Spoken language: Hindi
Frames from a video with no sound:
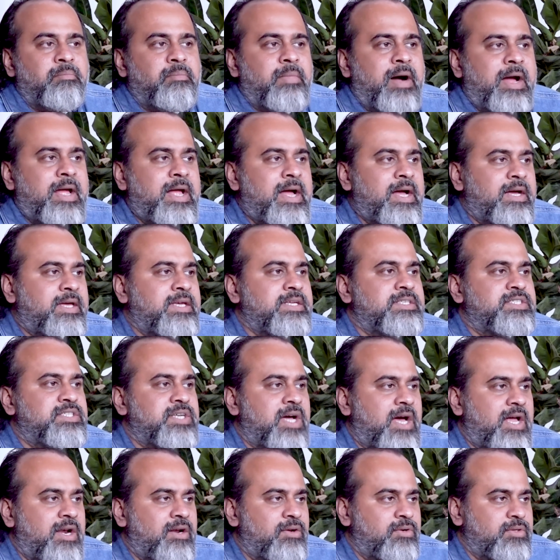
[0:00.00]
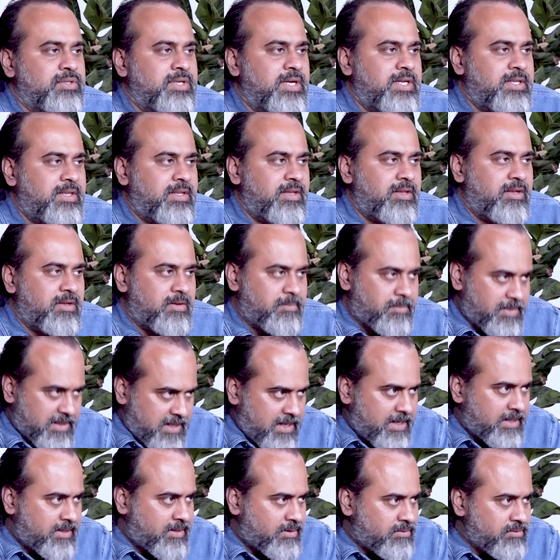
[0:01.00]
माया की चाल हो जाते हैं
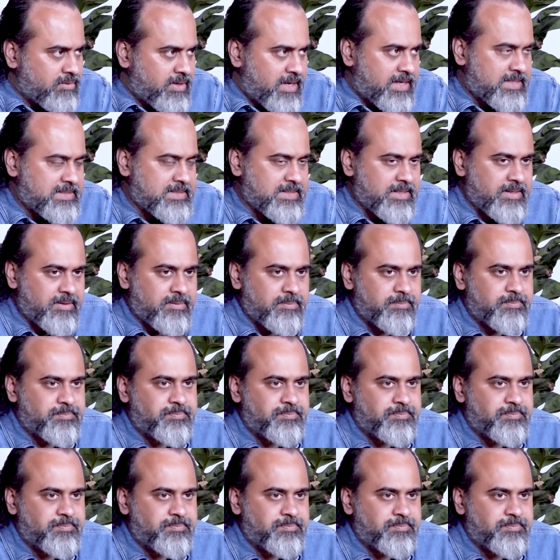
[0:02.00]
बताता हूँ कैसे